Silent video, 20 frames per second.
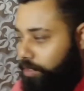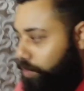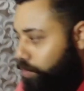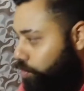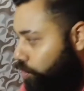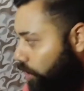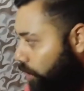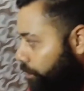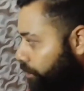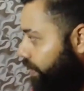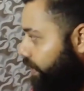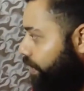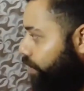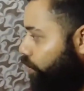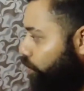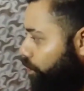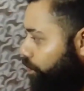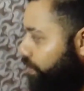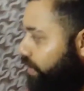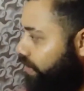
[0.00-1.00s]
তো আমরা এই
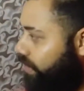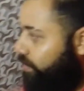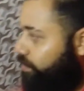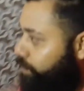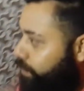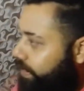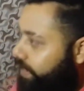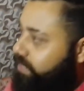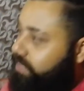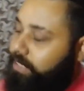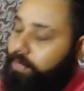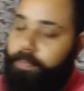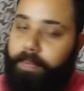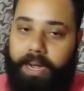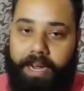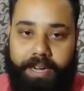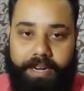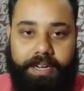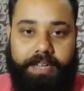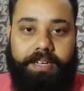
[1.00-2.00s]
রুমটা পেয়েছি
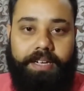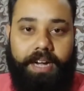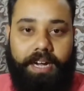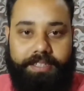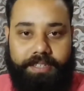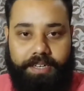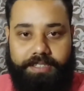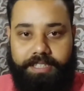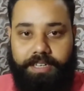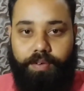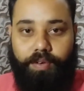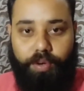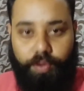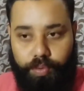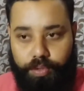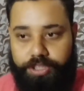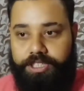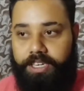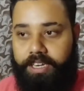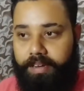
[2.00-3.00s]
বাইরে আদার্স যেগুলো
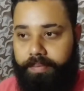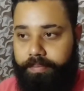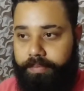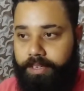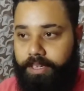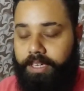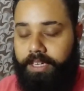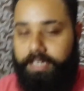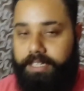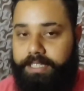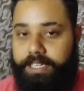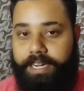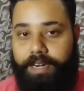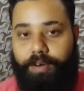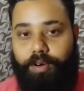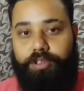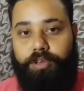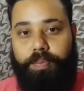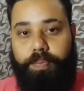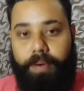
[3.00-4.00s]
খুঁজছিলাম
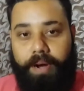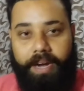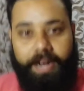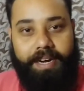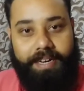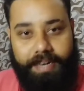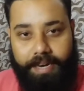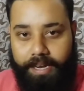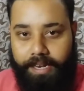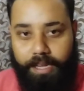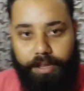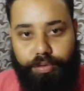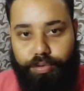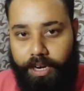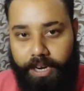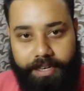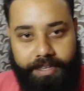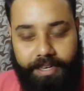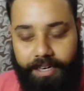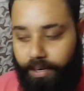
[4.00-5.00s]
সেগুলো তো প্রায় দেড় হাজার দু
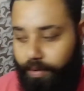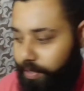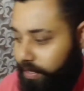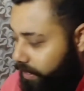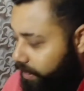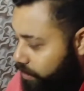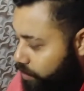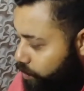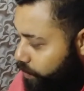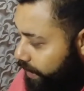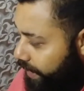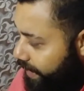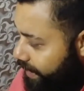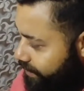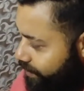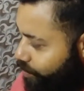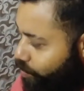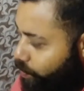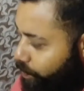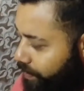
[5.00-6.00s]
হাজার টাকা করে কিন্তু এই
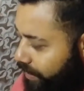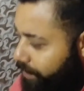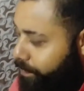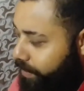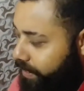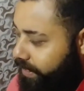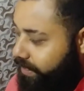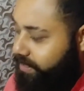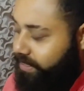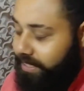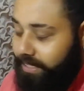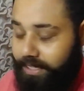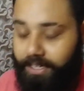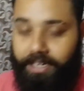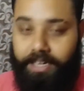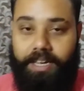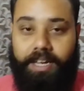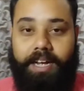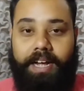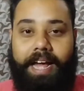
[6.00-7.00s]
যে রুমটা পেয়েছি
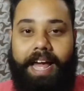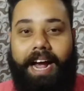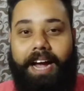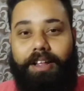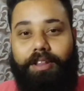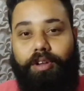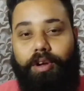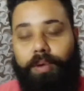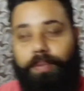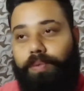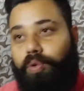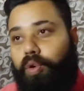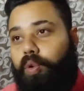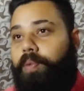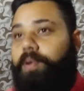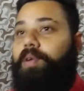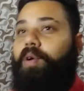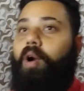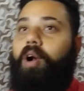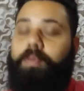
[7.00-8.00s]
একদম
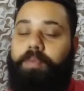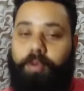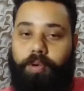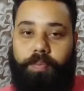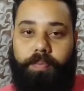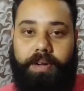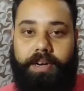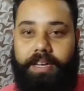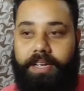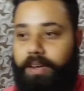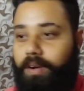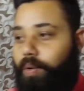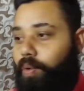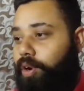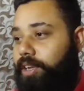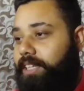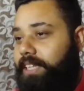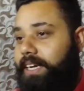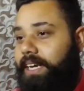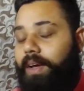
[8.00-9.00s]
খুবই অল্প মানে ওর
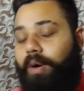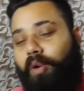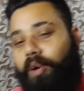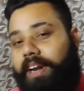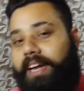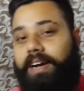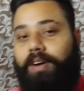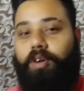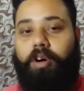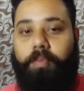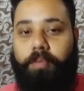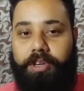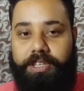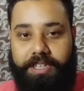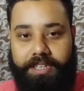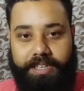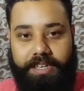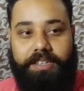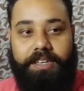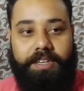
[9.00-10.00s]
থেকে অনেক কম ওই যে
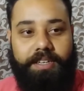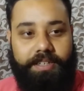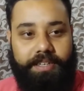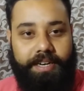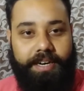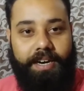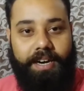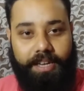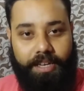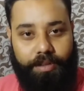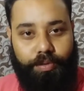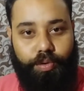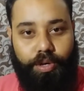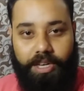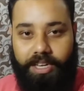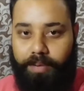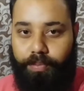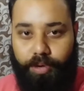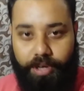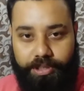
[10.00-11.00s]
দেড় দেড় হাজার দু
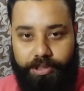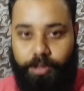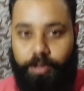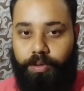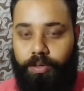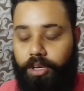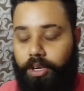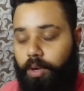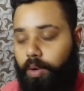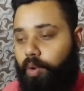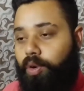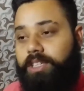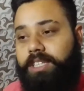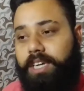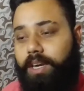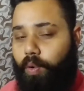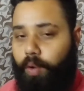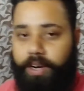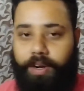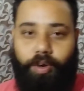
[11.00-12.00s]
হাজার বলেছিল ওর
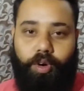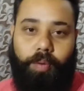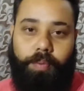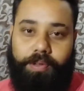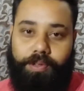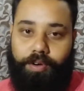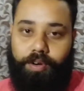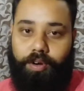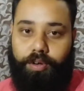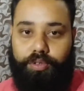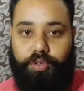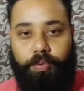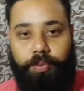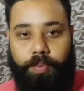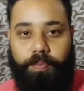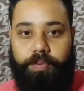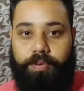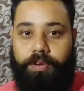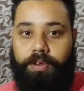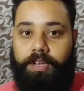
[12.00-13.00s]
থেকে অনেক কমে ধরে না সবই
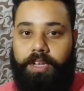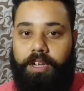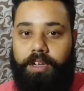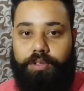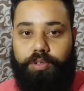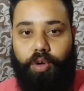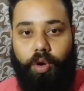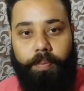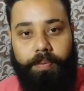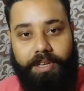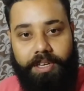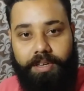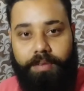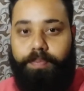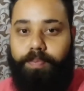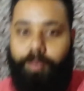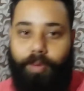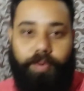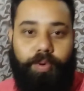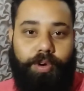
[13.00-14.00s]
সবই
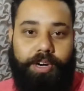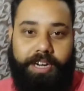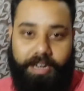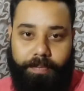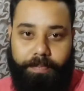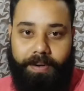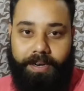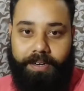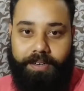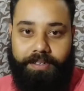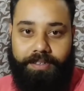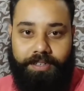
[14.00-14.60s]
প্রভুর কৃপা